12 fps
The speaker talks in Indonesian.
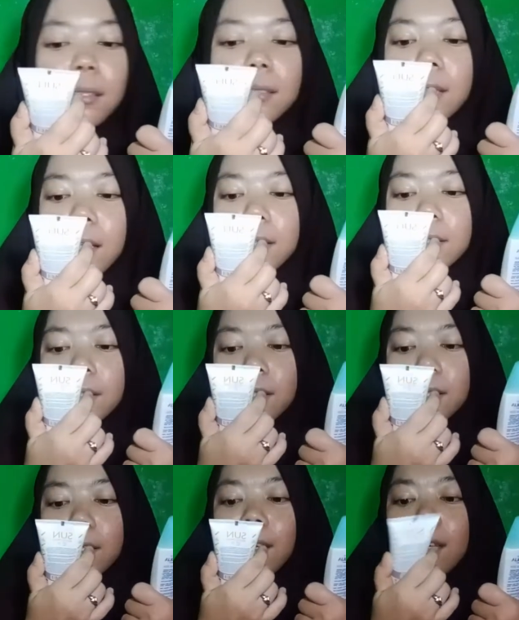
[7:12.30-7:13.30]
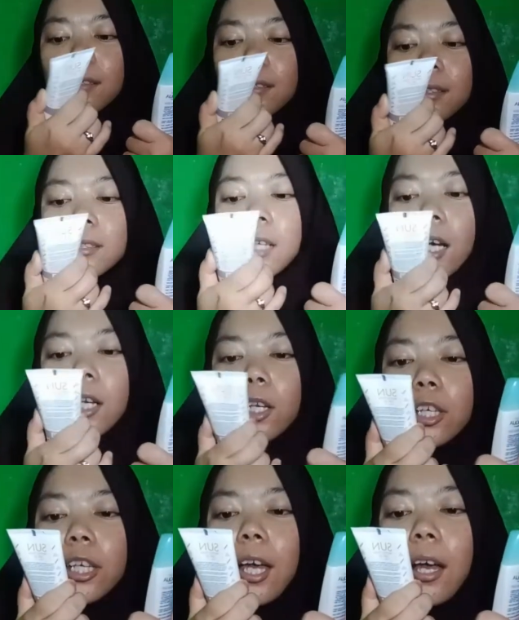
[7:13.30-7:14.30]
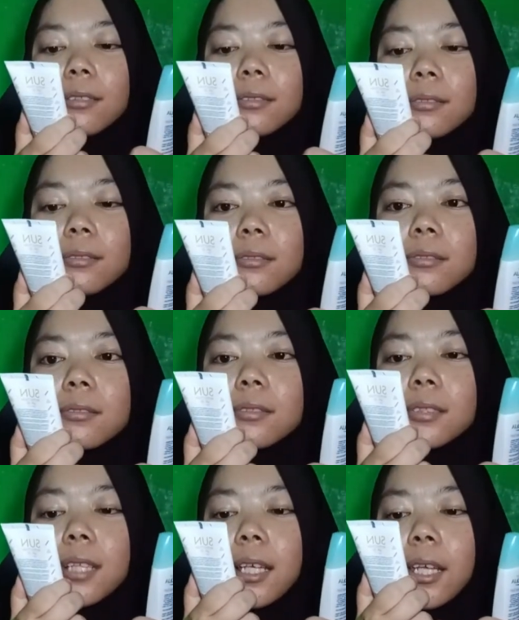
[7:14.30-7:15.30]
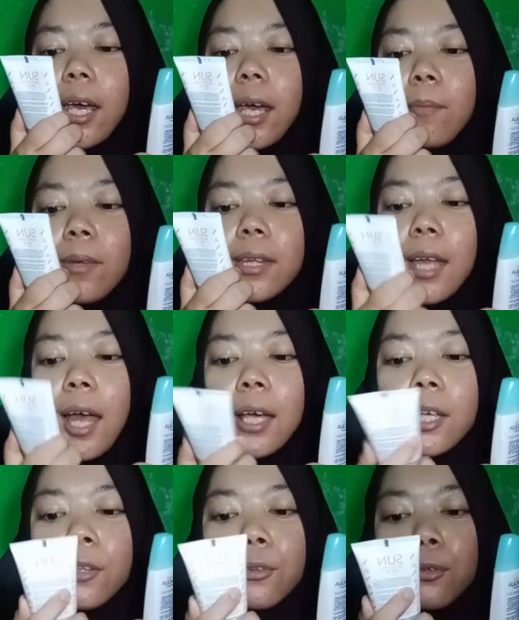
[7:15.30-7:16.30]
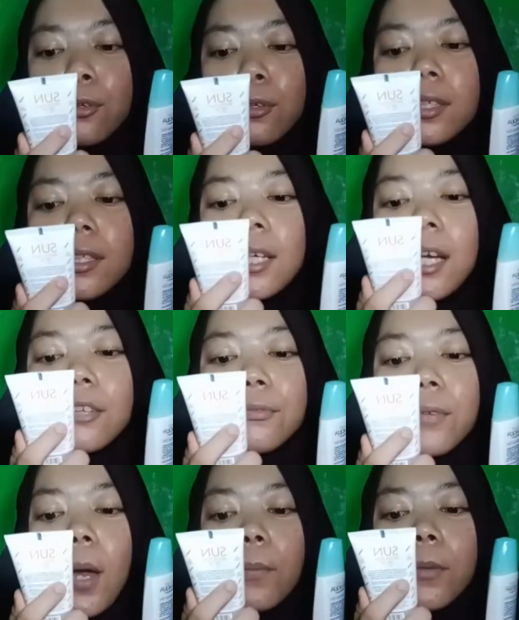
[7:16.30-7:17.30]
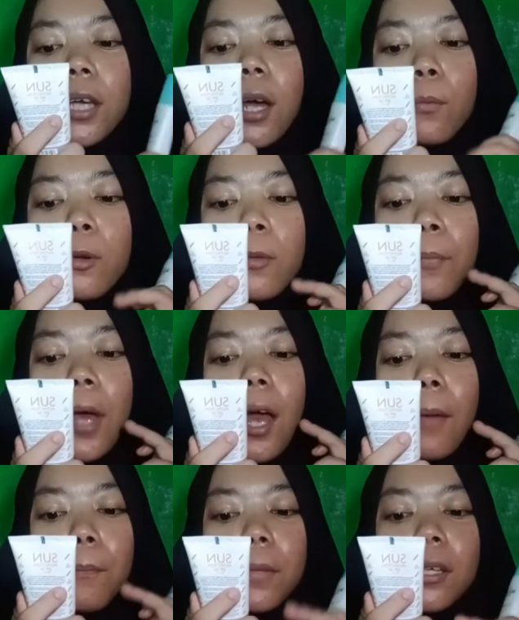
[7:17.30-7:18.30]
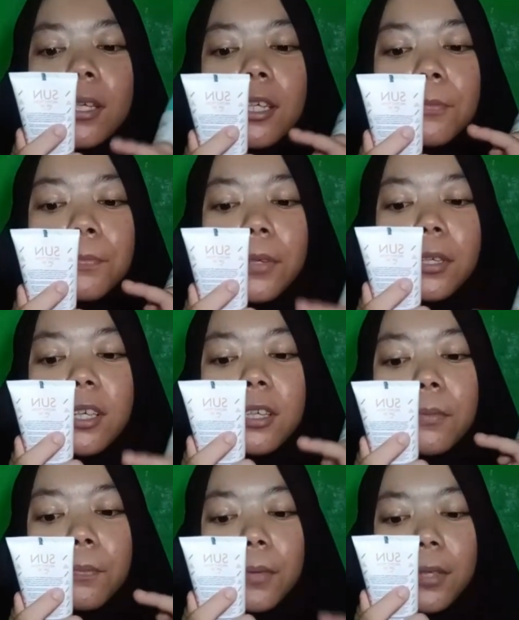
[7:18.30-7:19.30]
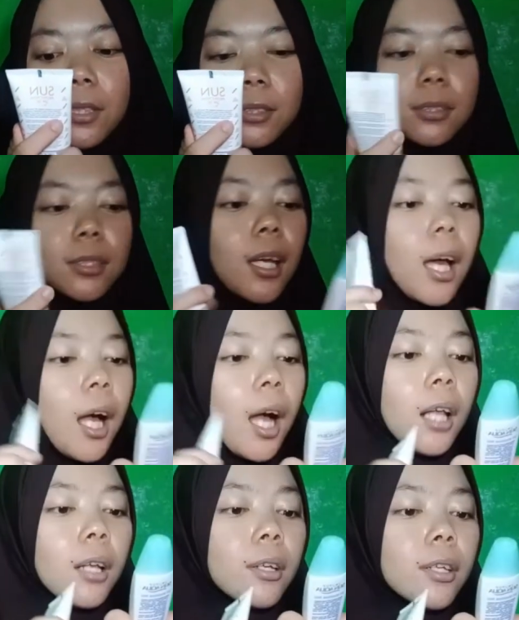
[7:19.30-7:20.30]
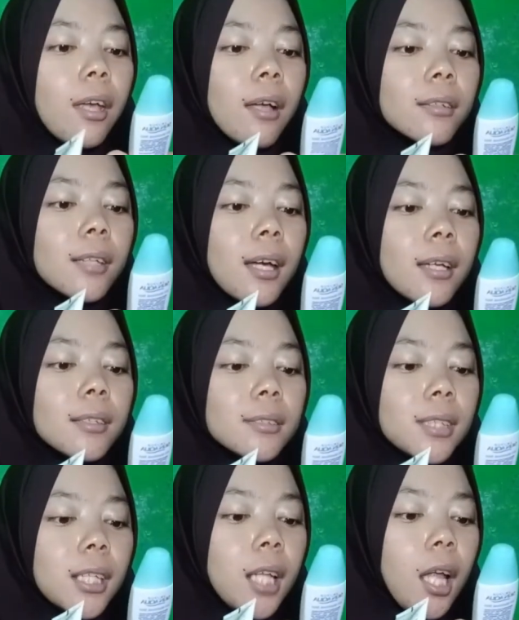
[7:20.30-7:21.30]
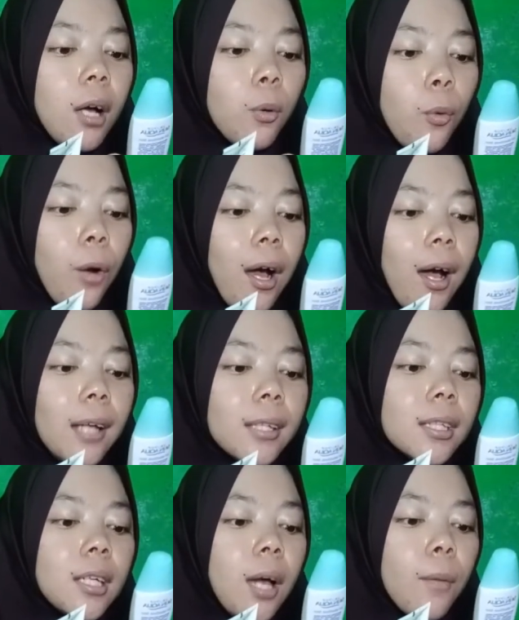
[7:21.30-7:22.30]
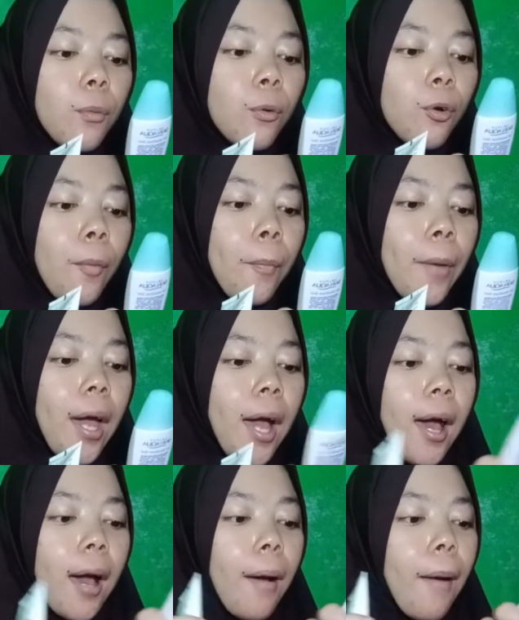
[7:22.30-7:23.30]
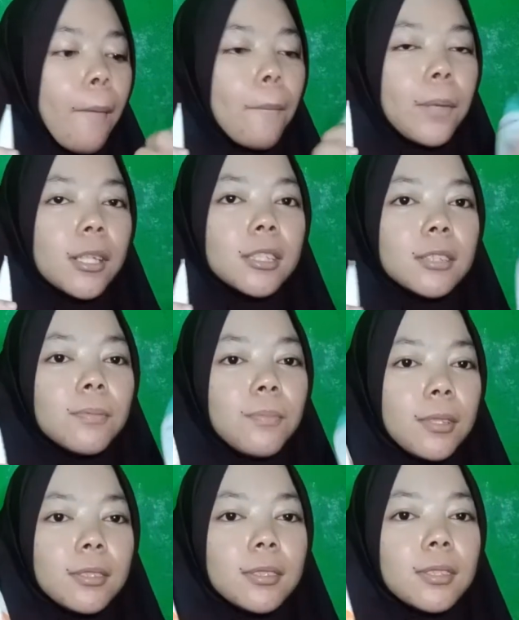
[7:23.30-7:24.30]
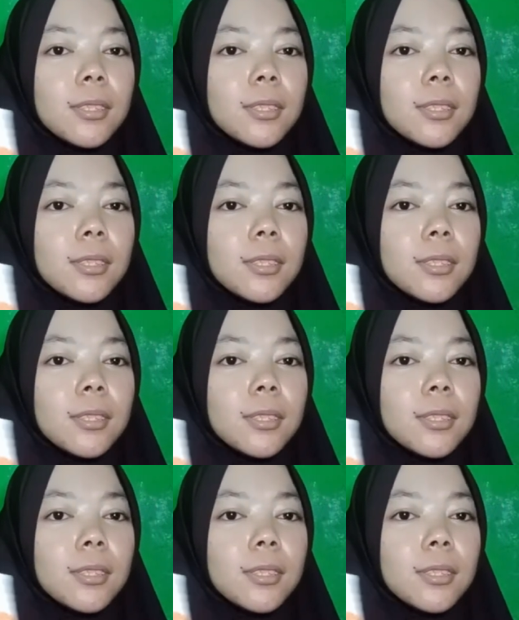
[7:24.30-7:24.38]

jadi nah, kalau yang dari Emina itu SPF 30 pa plus plus plus. Kalau yang dari skin aqua 30 pa plus plus.